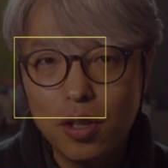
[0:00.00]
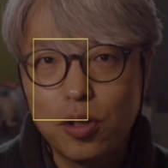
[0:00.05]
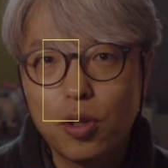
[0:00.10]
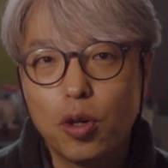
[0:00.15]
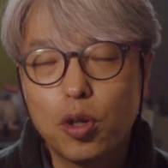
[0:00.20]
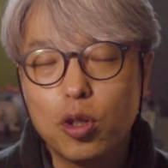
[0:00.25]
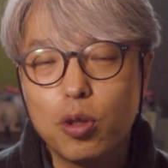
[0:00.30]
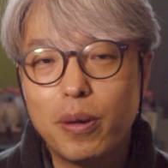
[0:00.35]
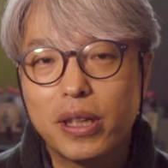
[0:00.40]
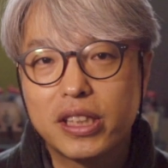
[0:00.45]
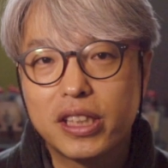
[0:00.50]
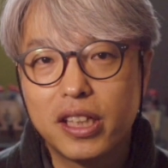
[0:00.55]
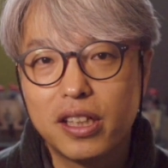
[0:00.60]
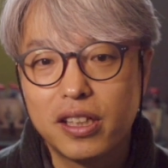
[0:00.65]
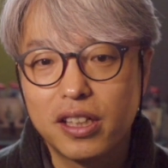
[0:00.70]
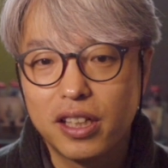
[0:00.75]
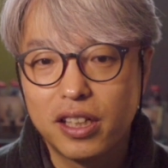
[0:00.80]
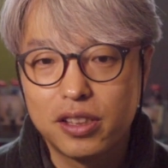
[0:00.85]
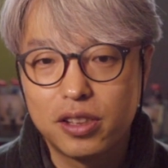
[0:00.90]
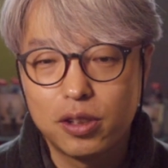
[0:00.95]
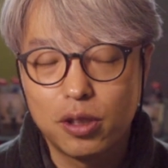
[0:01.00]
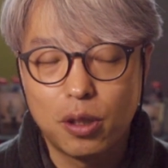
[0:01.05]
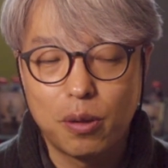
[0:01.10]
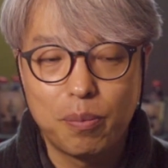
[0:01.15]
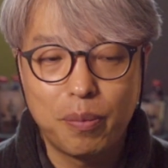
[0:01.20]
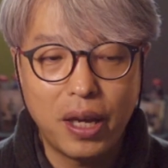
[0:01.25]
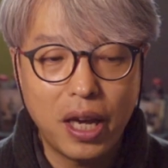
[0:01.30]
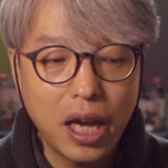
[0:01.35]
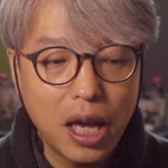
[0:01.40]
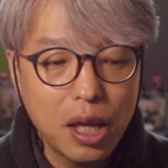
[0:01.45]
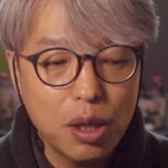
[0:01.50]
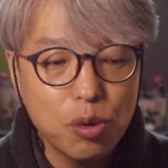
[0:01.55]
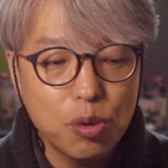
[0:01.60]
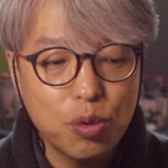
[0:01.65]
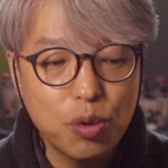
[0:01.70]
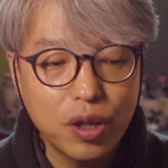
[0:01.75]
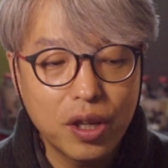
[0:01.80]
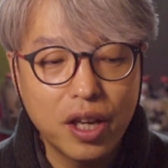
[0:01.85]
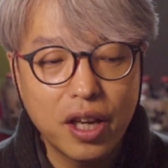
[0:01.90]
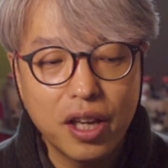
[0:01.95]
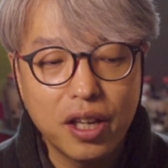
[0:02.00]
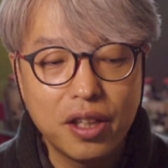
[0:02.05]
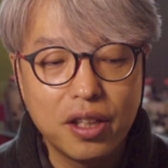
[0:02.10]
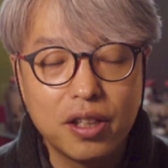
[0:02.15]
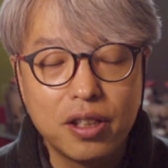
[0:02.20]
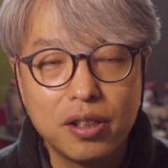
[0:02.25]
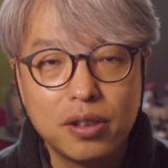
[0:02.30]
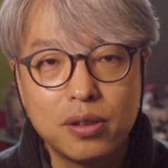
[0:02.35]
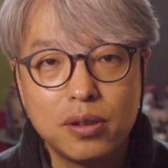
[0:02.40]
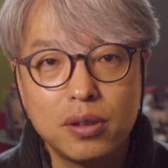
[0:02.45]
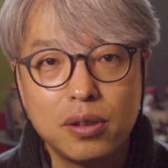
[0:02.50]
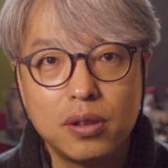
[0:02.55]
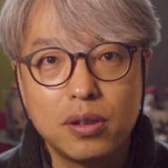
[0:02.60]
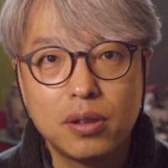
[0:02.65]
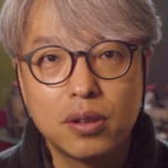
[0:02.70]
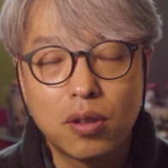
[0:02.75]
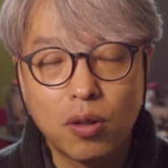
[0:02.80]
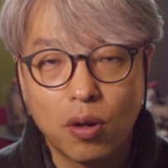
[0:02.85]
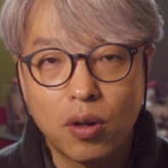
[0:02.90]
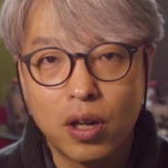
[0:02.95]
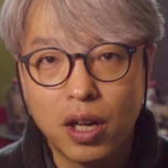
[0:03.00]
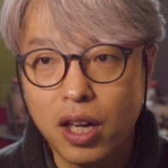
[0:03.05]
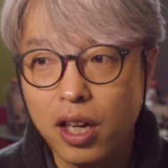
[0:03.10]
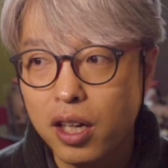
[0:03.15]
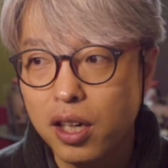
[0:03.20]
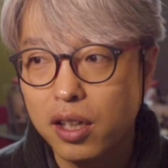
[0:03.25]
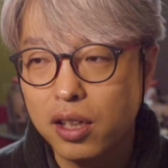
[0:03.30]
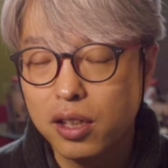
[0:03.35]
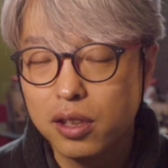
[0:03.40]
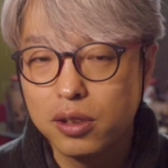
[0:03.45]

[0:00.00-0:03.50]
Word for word: 여기도 마찬가지죠. 맨 위에 있는 거가